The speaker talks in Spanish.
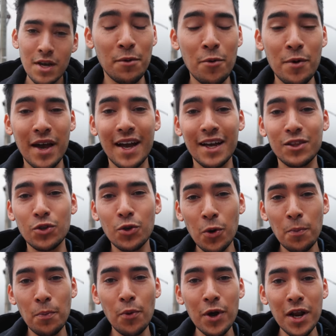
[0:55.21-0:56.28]
Estamos
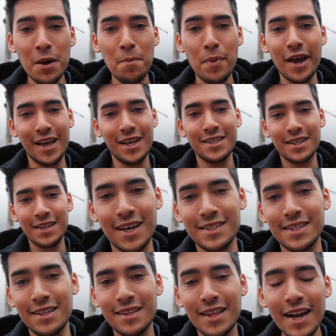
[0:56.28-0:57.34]
viajando por el país
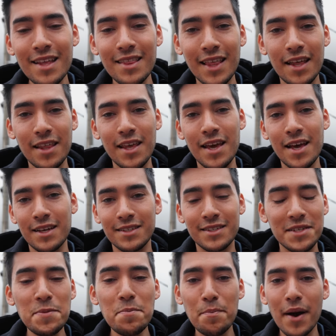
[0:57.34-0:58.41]
casi 30
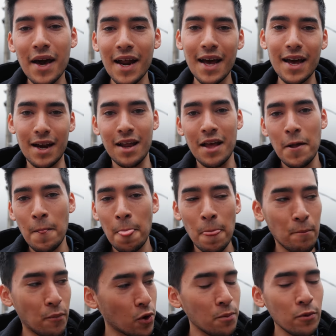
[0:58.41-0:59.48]
días sin parar
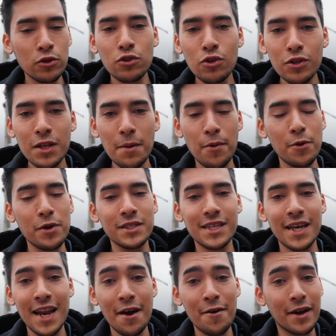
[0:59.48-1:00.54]
por un montón de
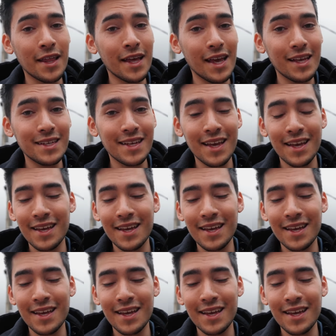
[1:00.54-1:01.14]
provincias y la verdad es